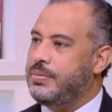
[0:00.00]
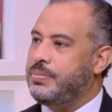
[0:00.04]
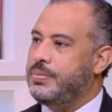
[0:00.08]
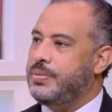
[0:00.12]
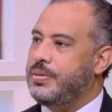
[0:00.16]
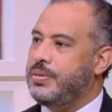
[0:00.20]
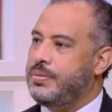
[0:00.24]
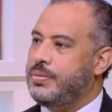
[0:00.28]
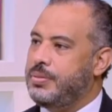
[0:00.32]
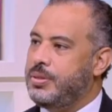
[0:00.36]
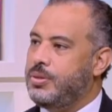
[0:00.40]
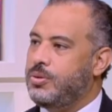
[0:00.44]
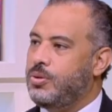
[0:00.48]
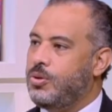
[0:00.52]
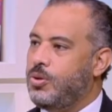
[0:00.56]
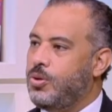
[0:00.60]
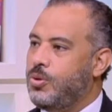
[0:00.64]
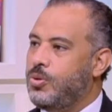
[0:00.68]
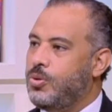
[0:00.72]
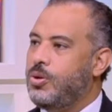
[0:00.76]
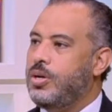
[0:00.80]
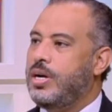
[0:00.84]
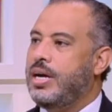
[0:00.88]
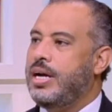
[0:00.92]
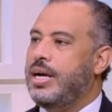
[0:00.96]
بيقول
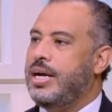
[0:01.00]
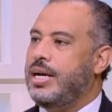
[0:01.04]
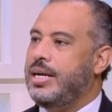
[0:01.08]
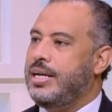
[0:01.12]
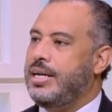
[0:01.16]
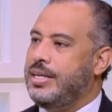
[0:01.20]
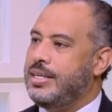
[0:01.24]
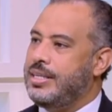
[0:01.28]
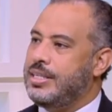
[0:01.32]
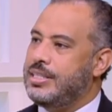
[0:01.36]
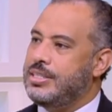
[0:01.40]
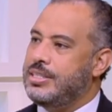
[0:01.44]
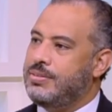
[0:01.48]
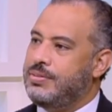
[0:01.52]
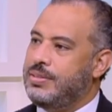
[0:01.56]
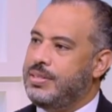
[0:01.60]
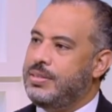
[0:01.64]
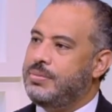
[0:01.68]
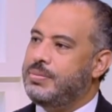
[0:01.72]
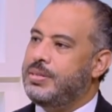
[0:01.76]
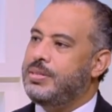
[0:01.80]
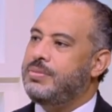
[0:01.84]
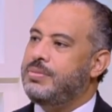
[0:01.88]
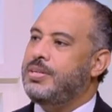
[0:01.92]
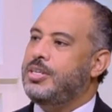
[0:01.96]
له احنا
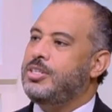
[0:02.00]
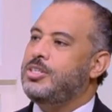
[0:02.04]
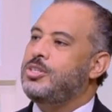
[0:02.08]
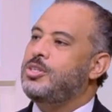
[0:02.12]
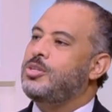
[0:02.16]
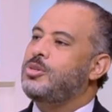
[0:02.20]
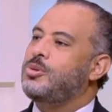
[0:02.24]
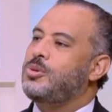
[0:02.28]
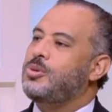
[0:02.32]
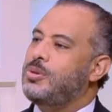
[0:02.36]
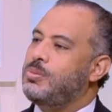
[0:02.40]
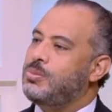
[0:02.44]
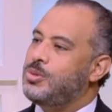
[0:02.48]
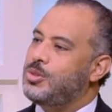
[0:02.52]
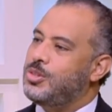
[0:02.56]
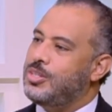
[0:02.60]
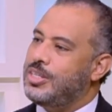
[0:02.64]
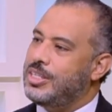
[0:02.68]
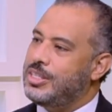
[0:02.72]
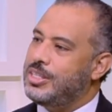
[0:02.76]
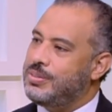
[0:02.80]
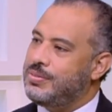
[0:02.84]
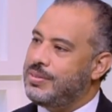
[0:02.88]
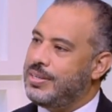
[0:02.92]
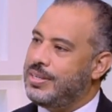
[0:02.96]
اسفين ما ينفعش تدخل
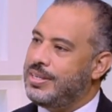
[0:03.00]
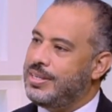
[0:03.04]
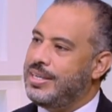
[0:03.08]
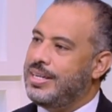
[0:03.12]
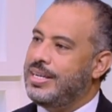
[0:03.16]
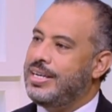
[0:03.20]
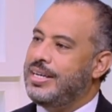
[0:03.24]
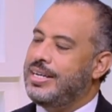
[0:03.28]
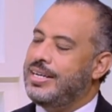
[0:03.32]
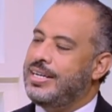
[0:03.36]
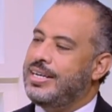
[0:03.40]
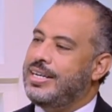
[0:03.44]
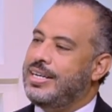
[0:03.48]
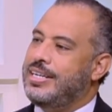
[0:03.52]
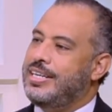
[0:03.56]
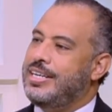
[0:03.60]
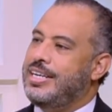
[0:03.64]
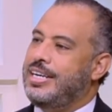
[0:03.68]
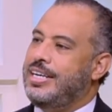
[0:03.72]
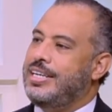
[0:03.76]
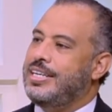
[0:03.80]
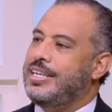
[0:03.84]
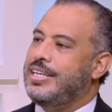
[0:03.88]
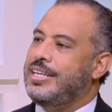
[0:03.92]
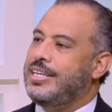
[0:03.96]
المستشفى يعني
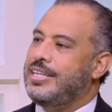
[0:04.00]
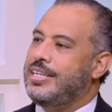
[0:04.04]
مستشفى تبقى